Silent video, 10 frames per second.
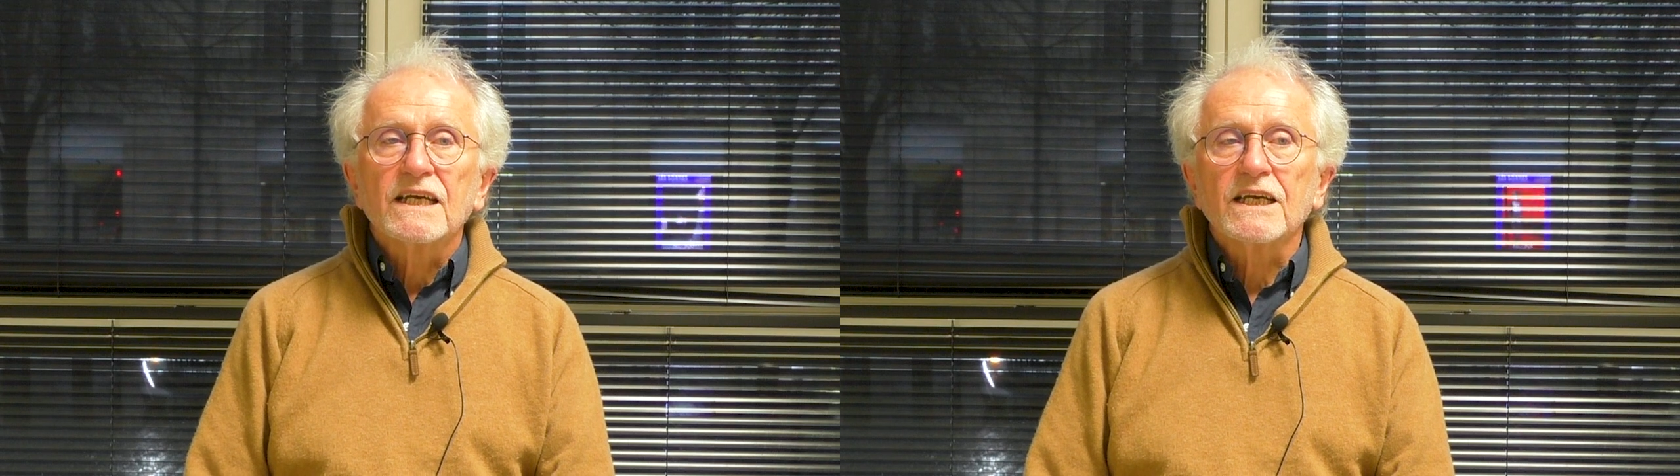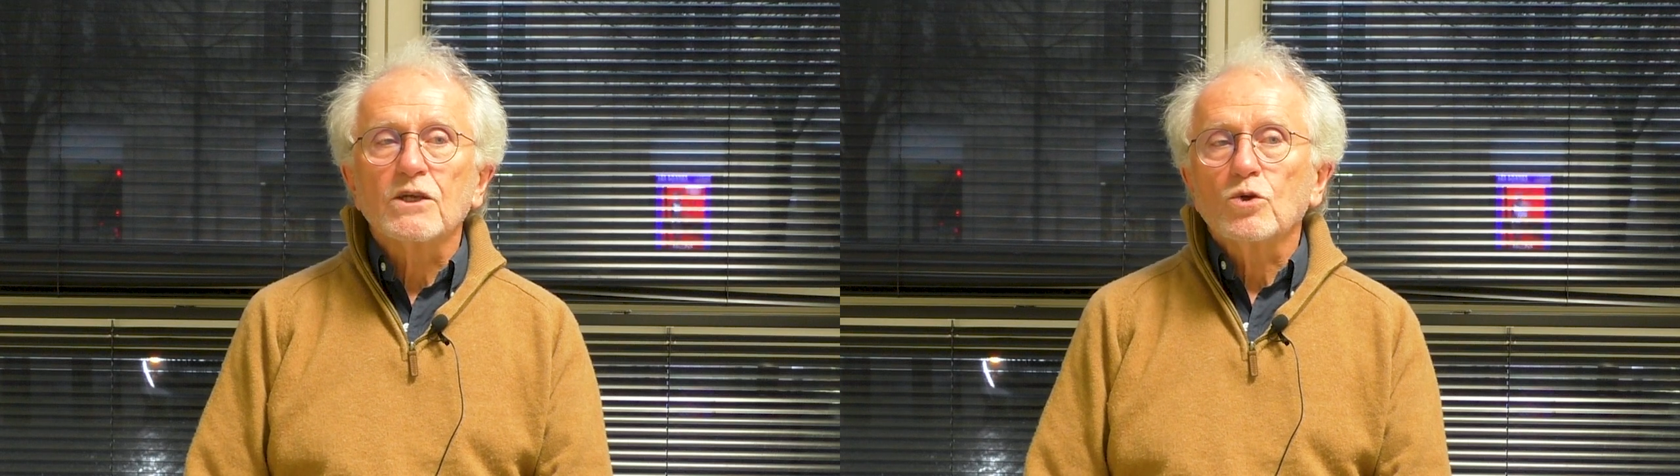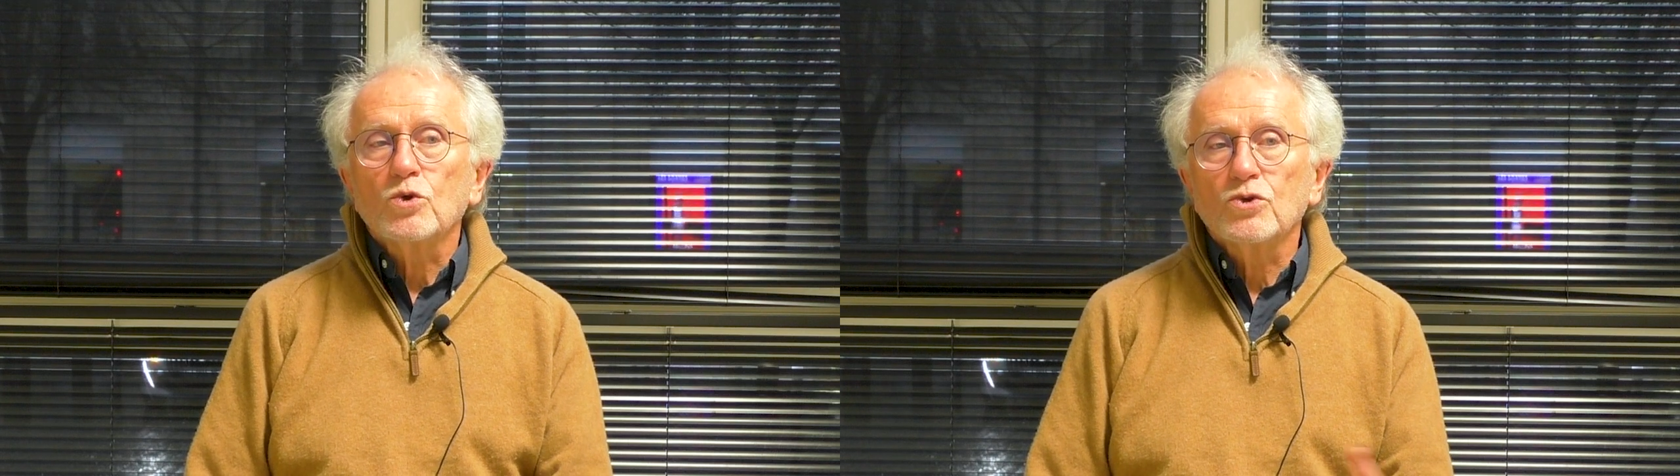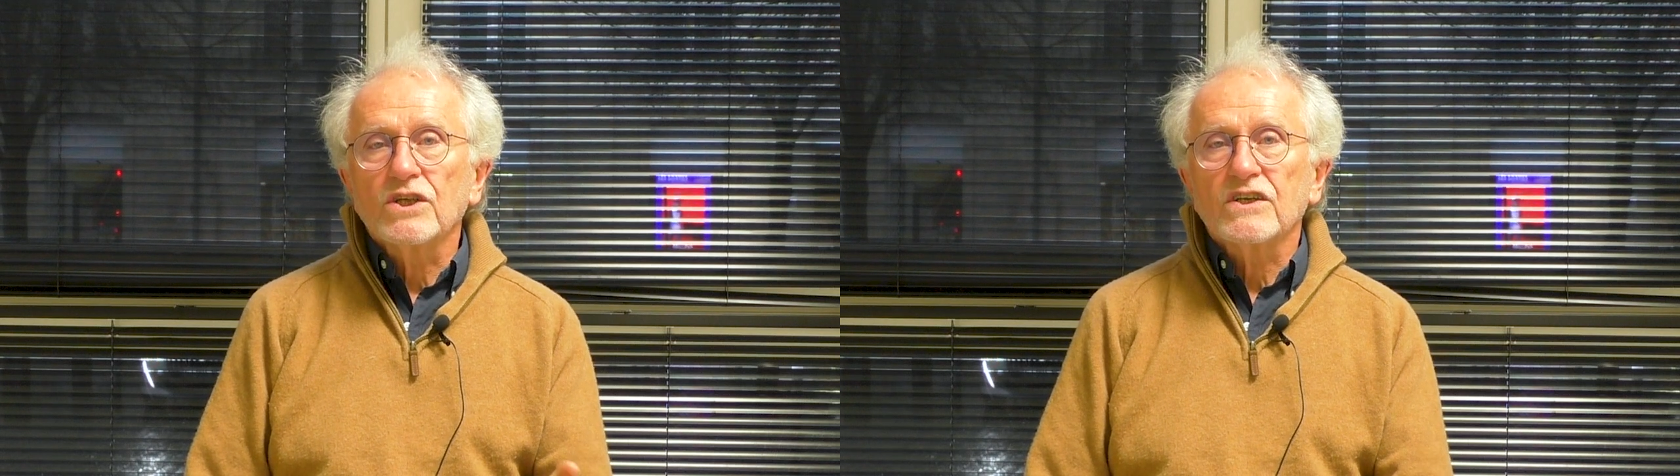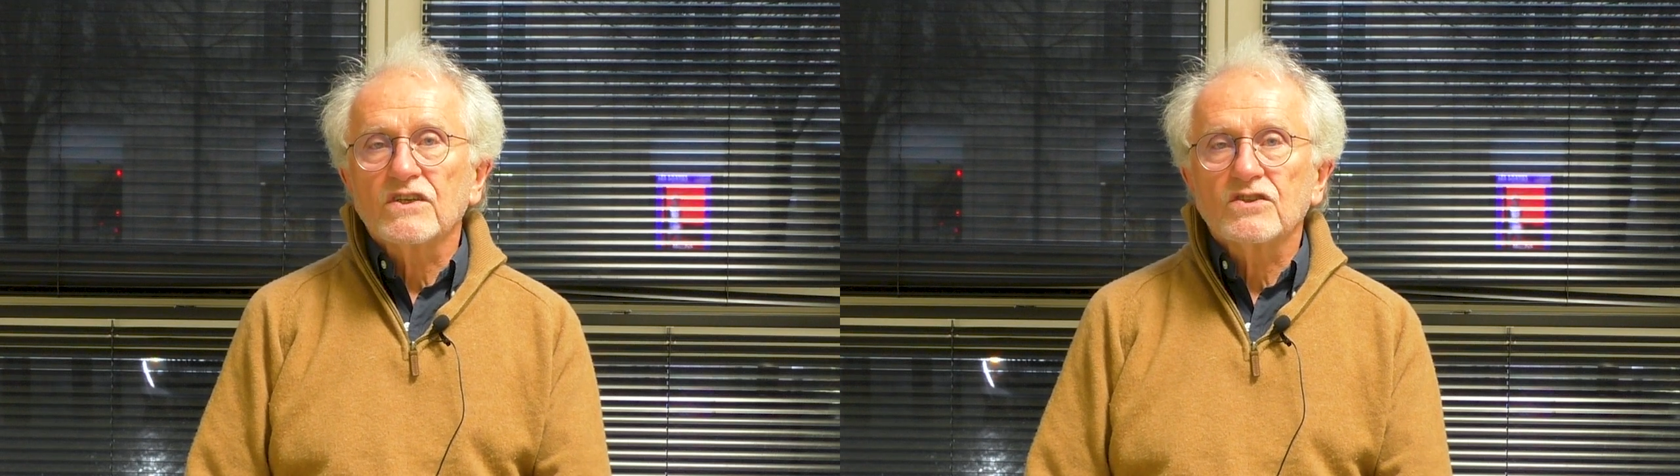Et une
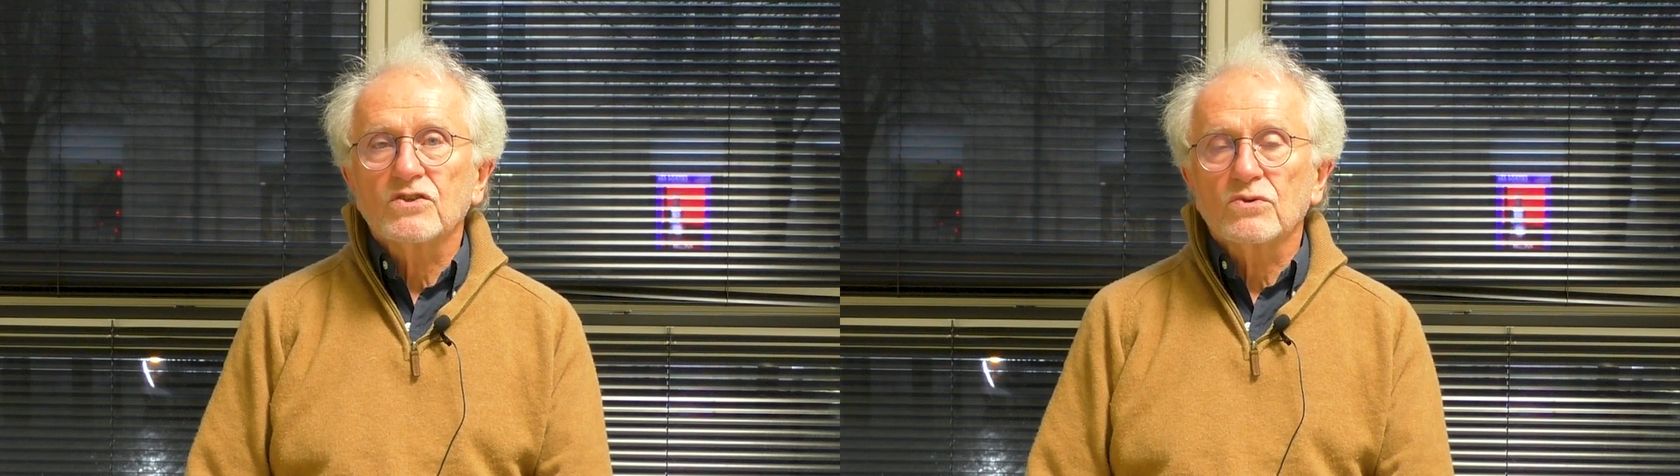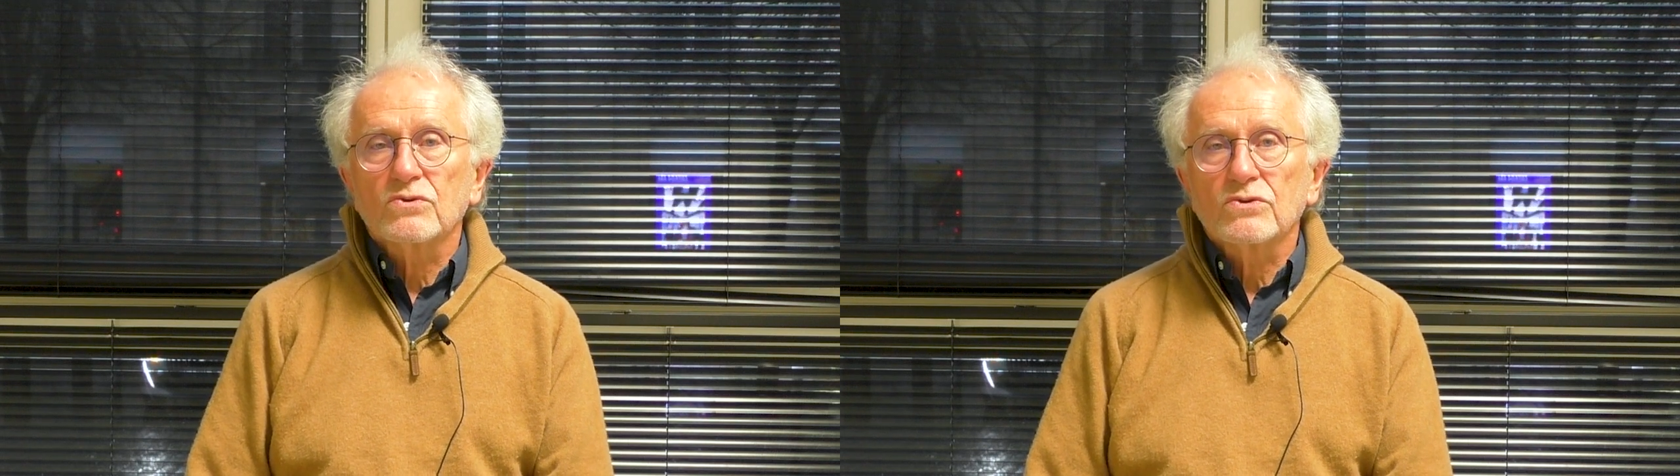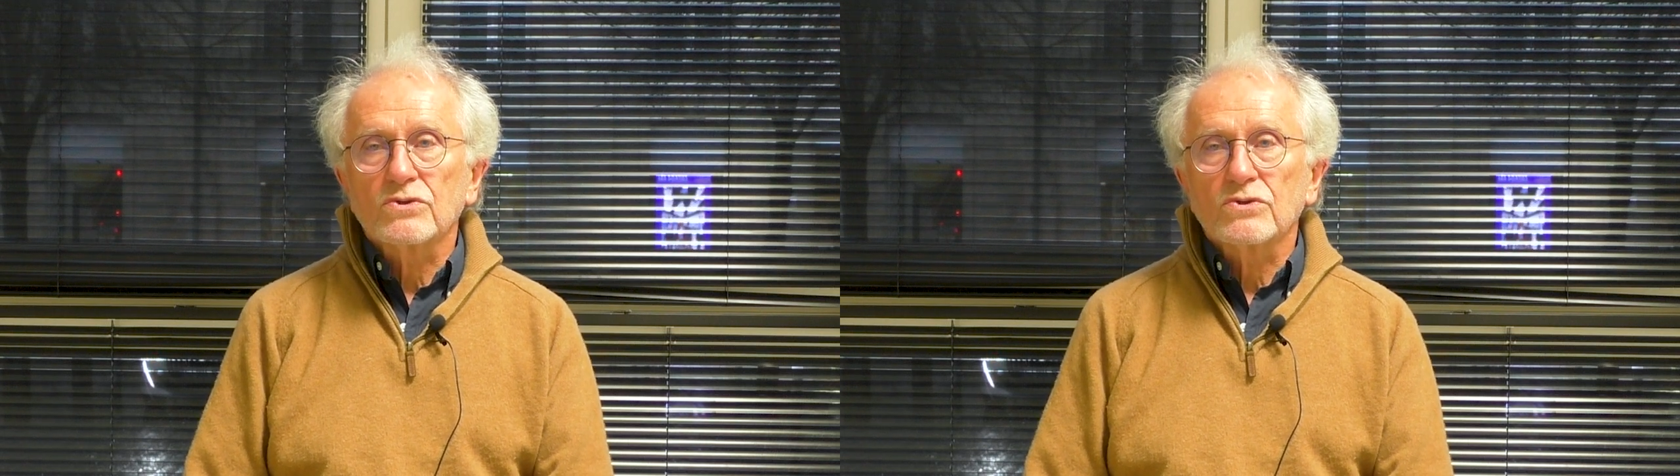des questions,